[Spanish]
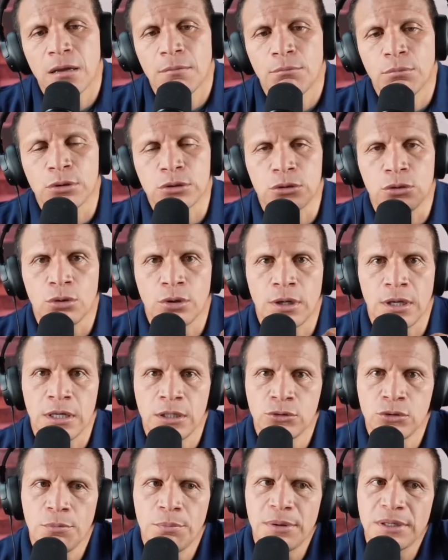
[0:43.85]
pues lo que
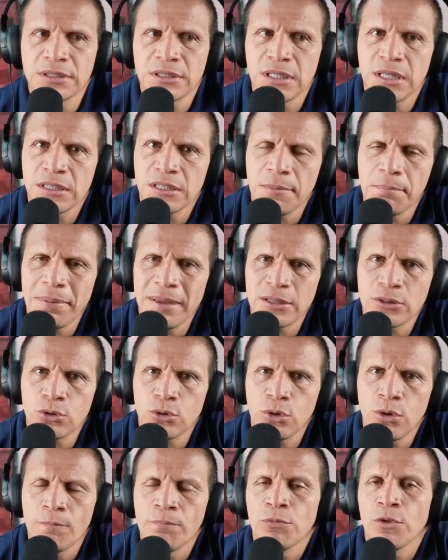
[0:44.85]
hizo el presidente
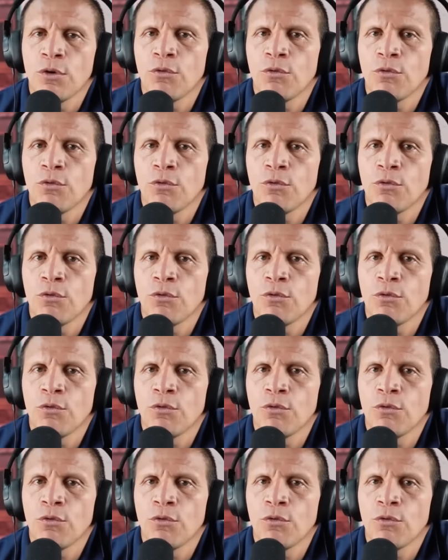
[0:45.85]
Petro